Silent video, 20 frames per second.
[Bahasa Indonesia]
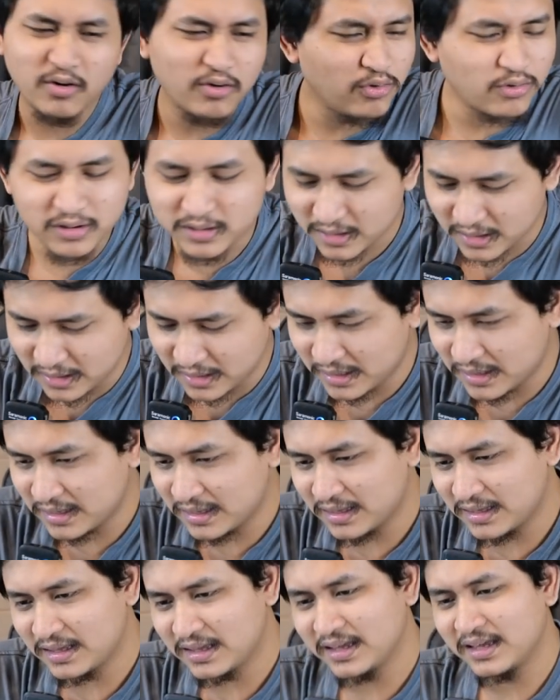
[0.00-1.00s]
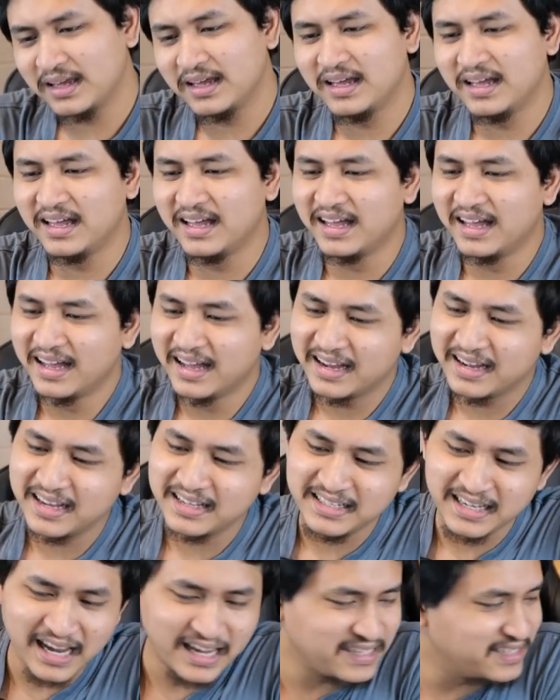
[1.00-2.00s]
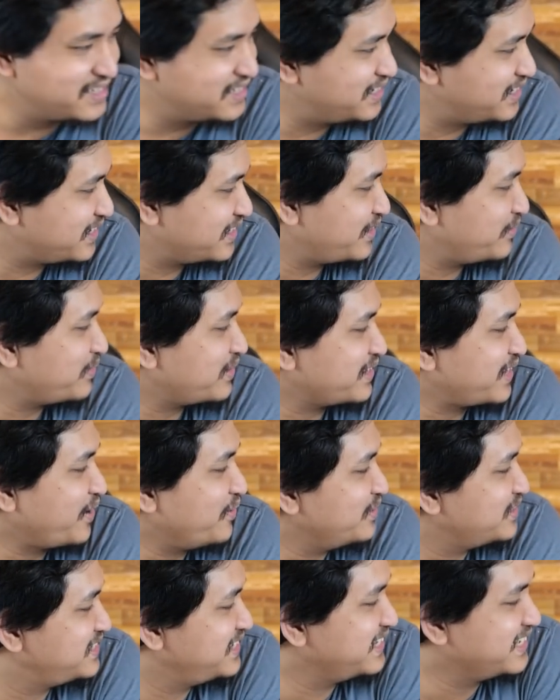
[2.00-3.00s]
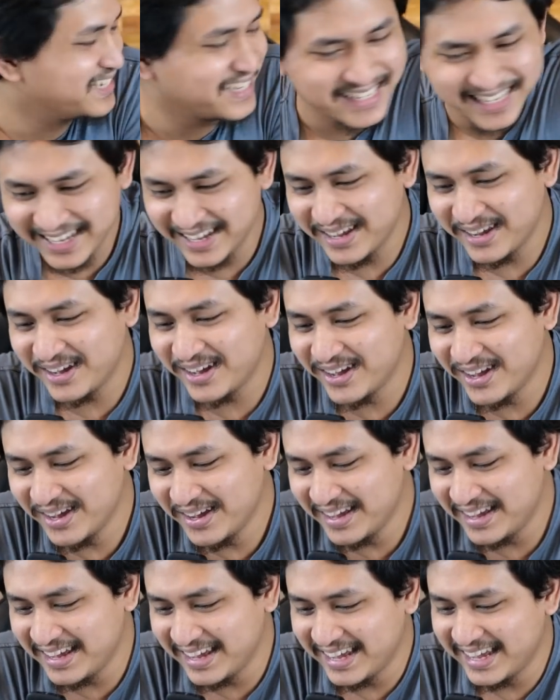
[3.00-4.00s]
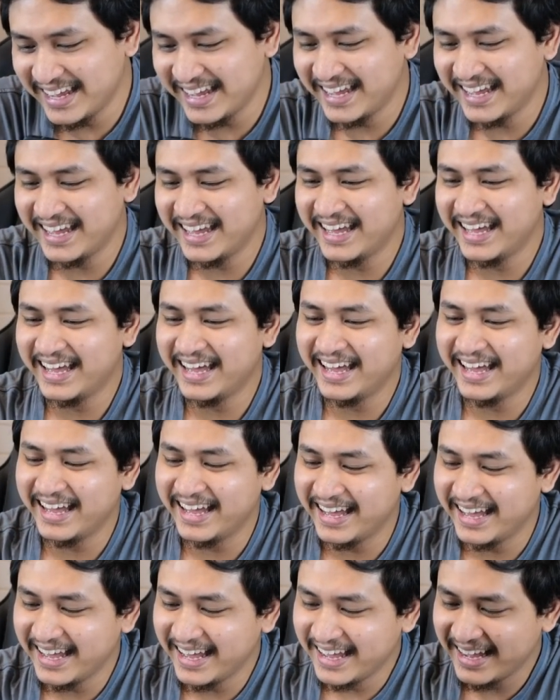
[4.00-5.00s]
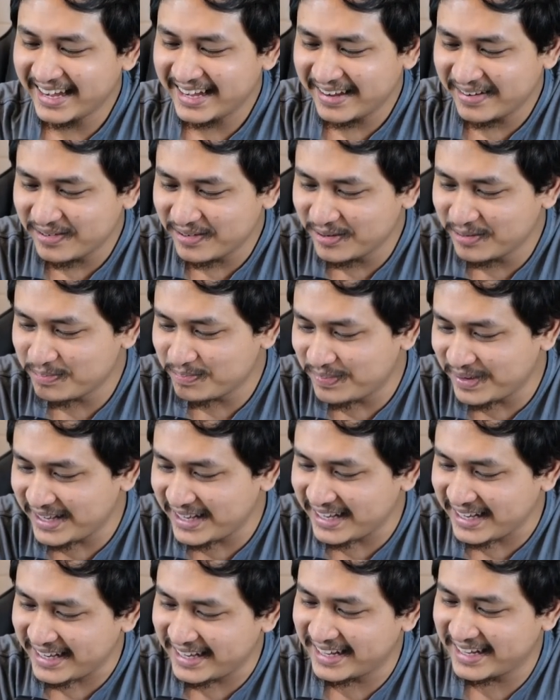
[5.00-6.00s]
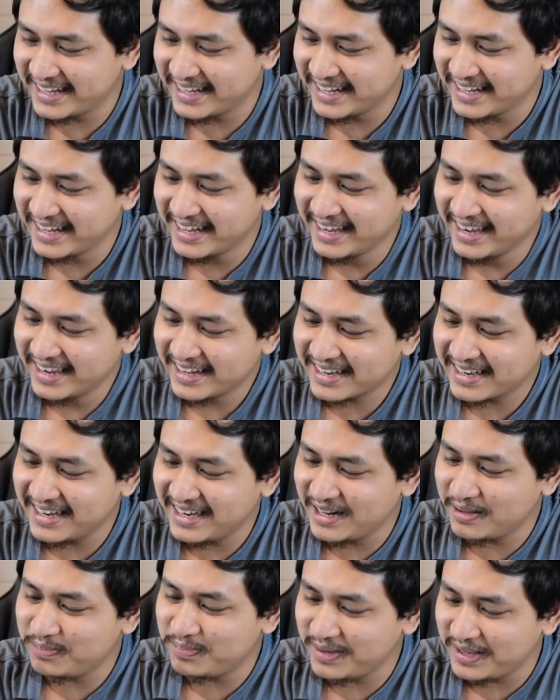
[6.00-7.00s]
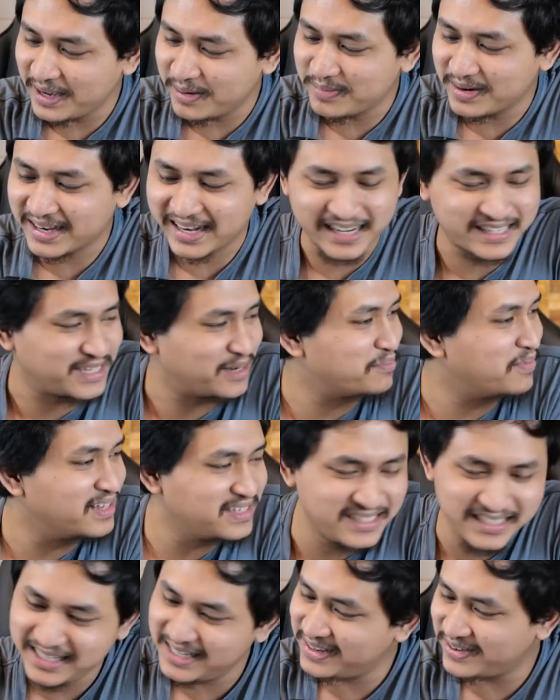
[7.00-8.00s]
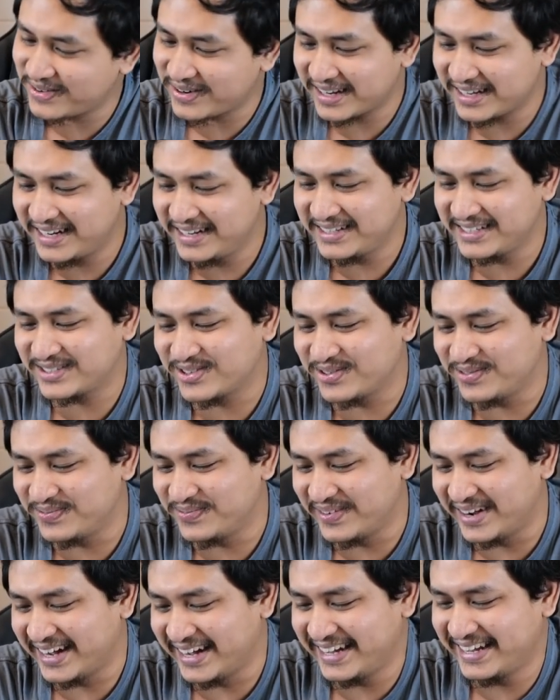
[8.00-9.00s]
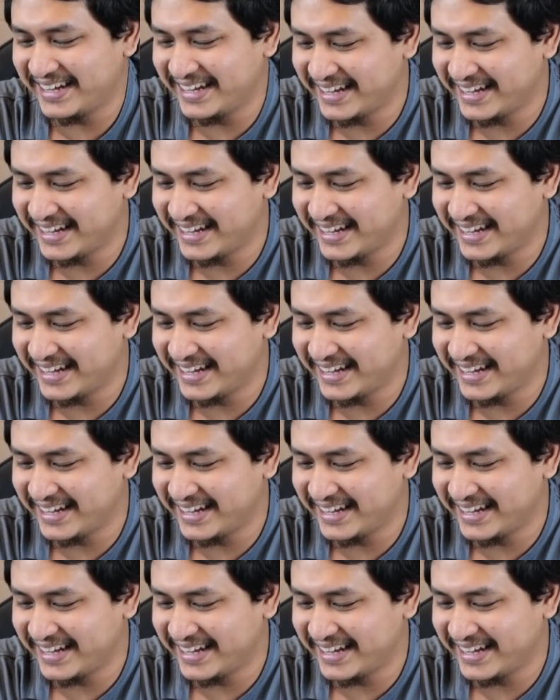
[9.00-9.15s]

Kok lu ket... Nggak si anjing ini kenapa ketawa sih? Ketawanya kenapa? Pi, really Pi emang receh banget sih orang ini sumpah.